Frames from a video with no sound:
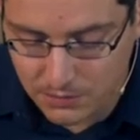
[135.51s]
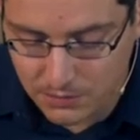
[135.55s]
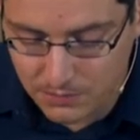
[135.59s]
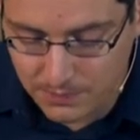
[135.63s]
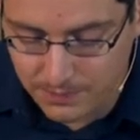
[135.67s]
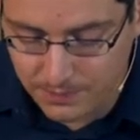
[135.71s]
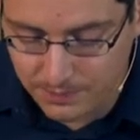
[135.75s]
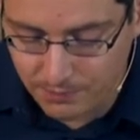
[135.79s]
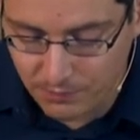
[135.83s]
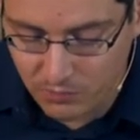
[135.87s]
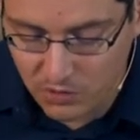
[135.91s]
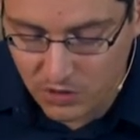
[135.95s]

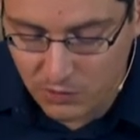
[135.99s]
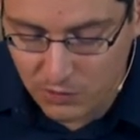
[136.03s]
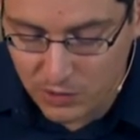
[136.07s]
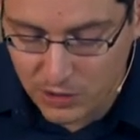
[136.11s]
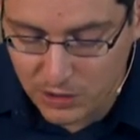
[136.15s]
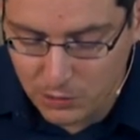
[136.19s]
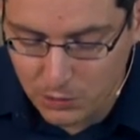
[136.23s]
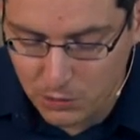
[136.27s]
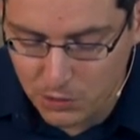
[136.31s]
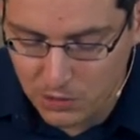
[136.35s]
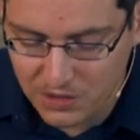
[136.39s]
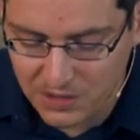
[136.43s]
und auf die
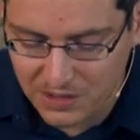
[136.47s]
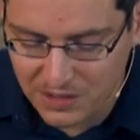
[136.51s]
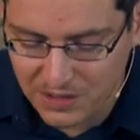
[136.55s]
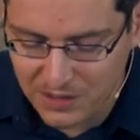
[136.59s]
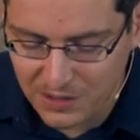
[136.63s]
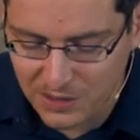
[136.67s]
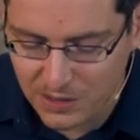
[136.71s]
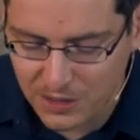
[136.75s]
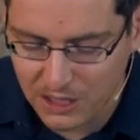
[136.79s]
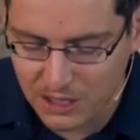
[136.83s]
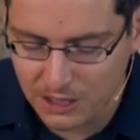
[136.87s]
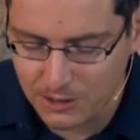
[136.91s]
große
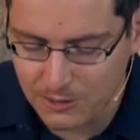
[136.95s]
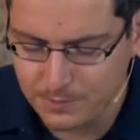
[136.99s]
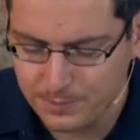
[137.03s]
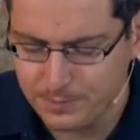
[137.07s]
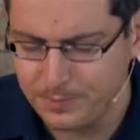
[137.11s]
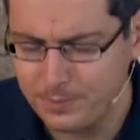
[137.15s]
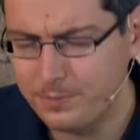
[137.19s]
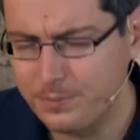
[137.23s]
Zehe